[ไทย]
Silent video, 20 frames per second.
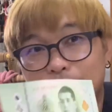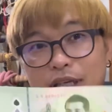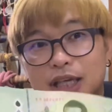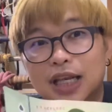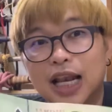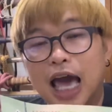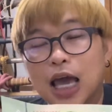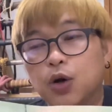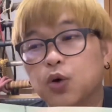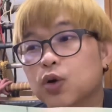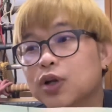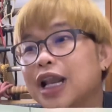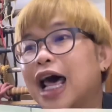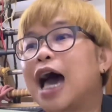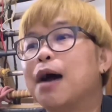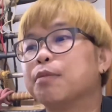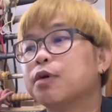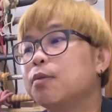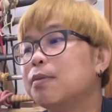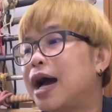ที่หลายคน
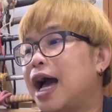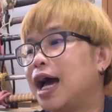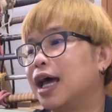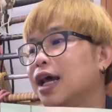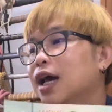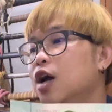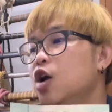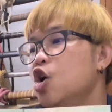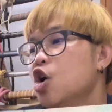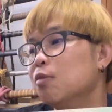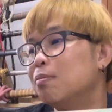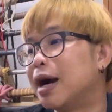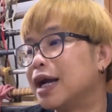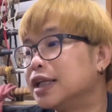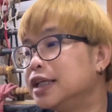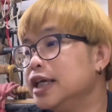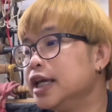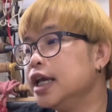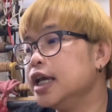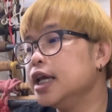ถามเข้ามานะบาง
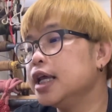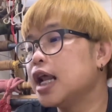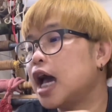ที